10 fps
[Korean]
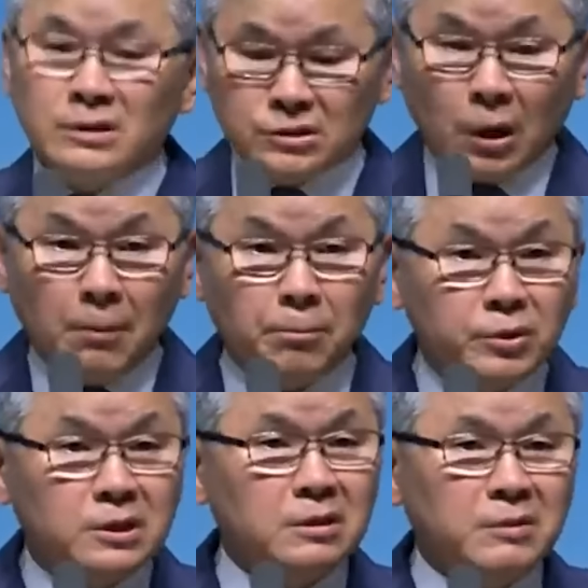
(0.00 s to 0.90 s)
이
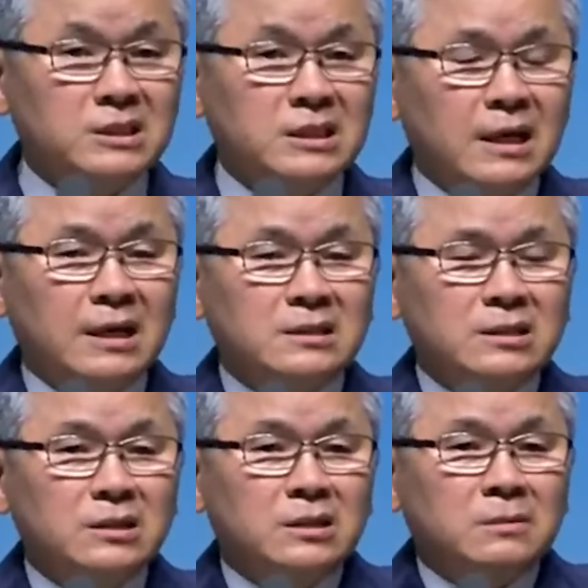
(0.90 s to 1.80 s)
전부 지금 이 시대가
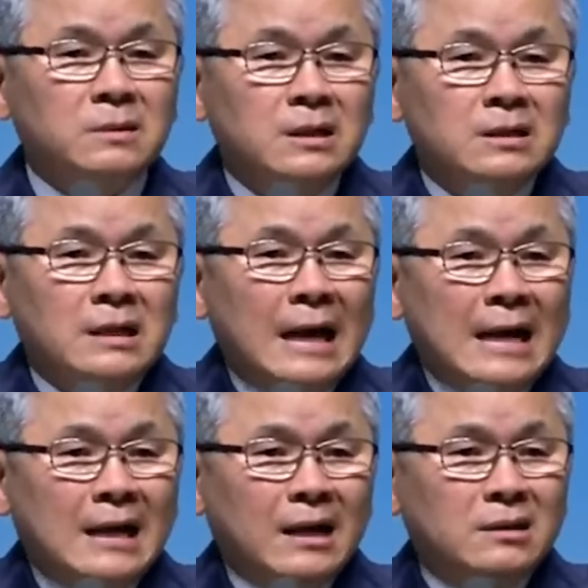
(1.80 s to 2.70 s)
지금
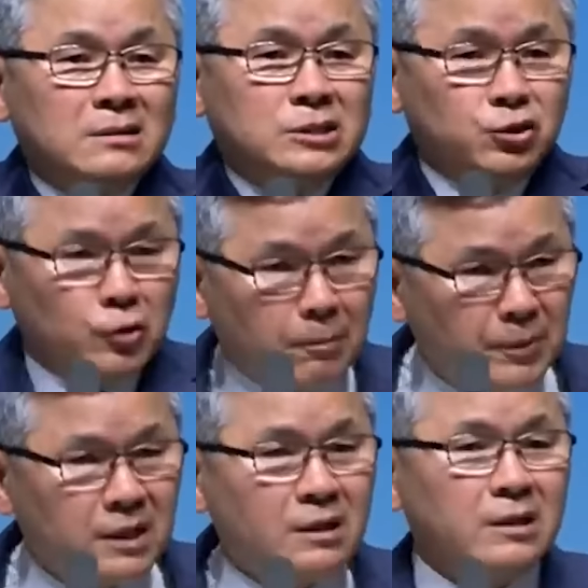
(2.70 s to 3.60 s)
한계를
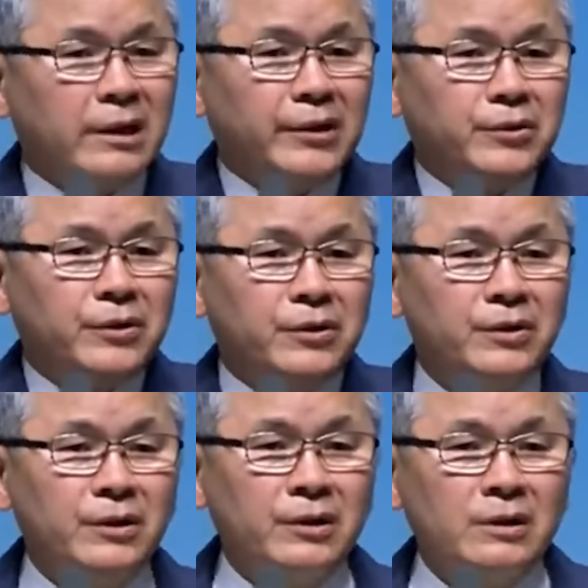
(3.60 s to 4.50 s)
지워버린
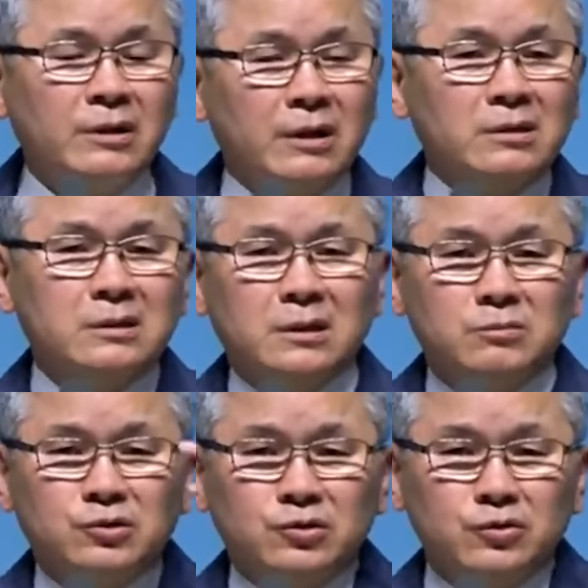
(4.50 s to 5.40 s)
거예요. 그래서
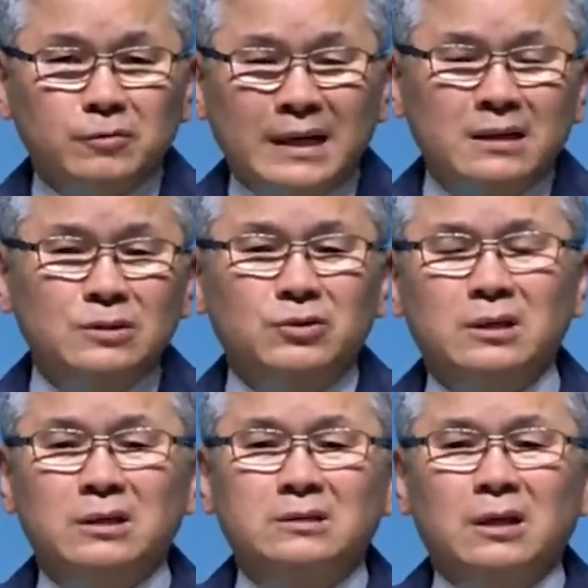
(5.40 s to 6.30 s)
지금 수많은
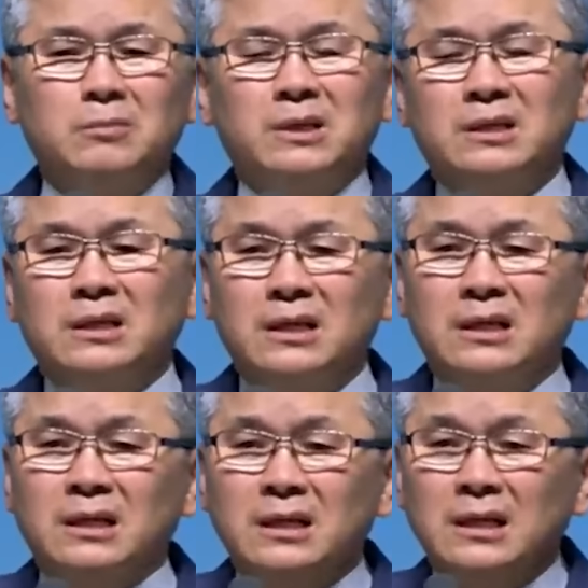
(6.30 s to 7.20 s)
우리
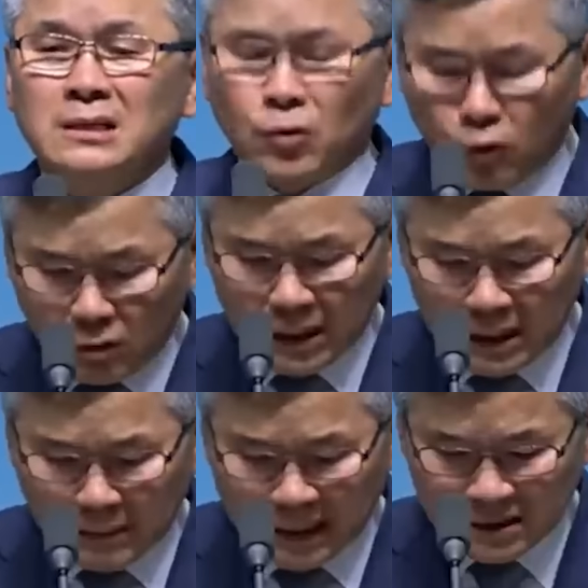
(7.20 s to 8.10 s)
젊은이들이 지금
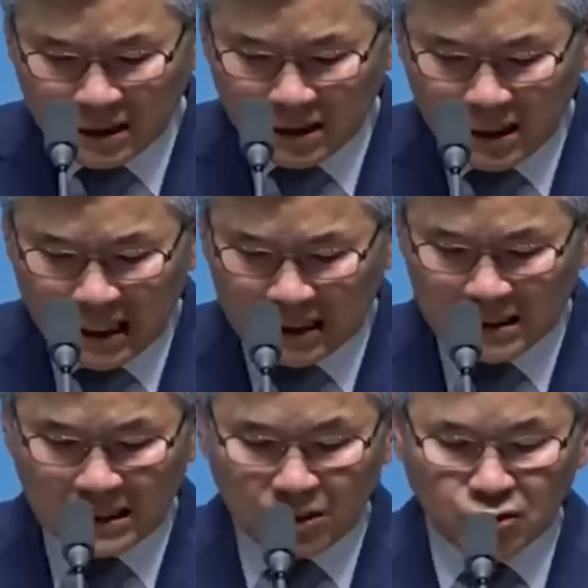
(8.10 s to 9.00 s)
혼란에 빠져 있는 거
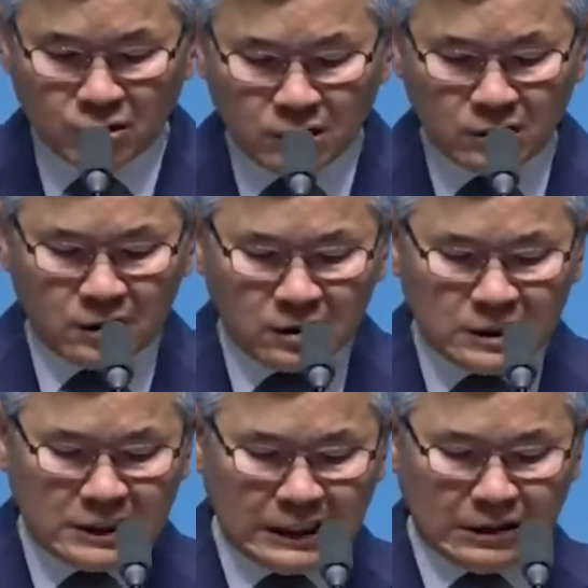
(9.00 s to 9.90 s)
아니냐고요.
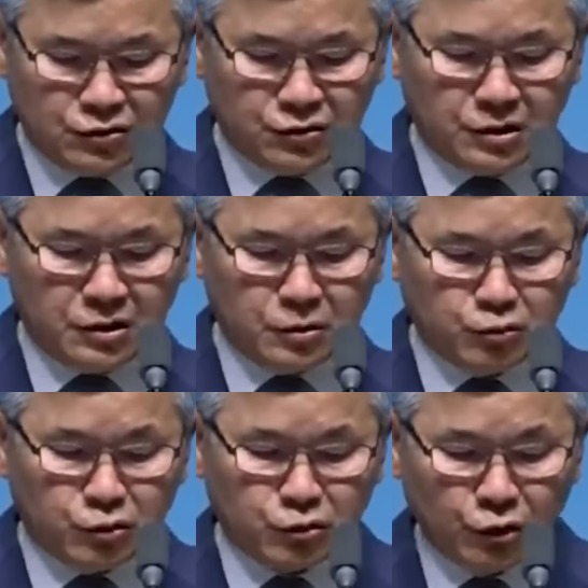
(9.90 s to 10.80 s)
이런 시대일수록
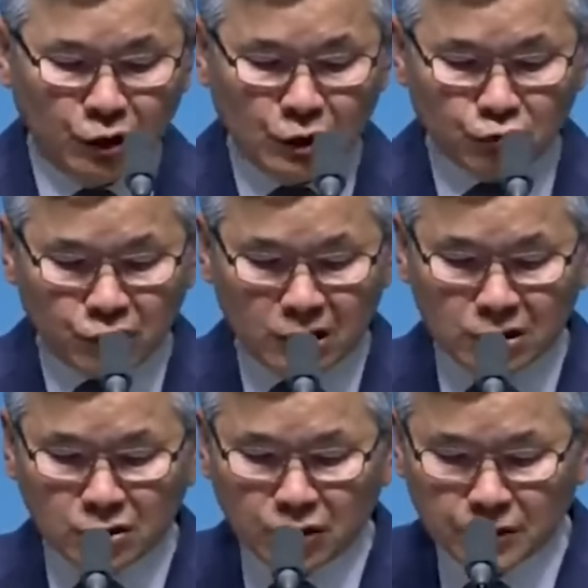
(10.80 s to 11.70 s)
여러분,
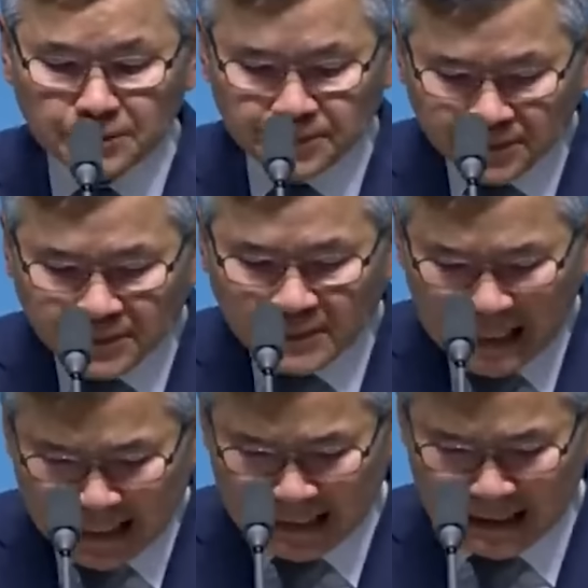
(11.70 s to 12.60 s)
우리는요,
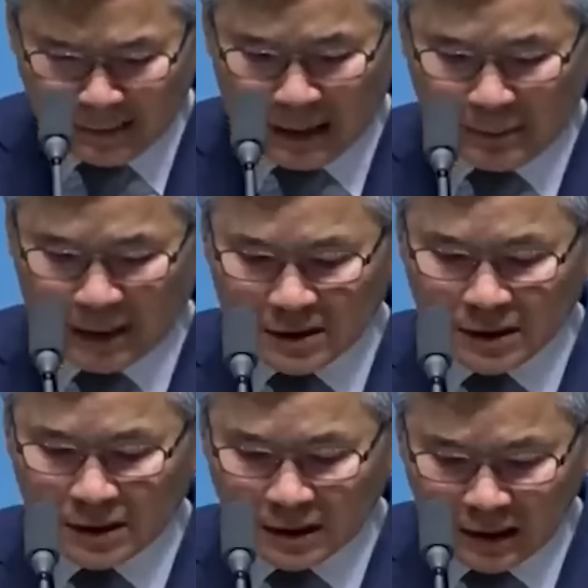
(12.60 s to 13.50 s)
하나님
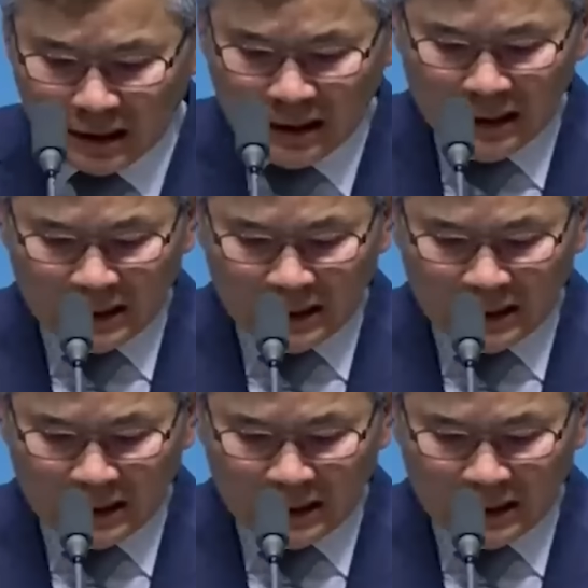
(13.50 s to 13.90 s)
앞에서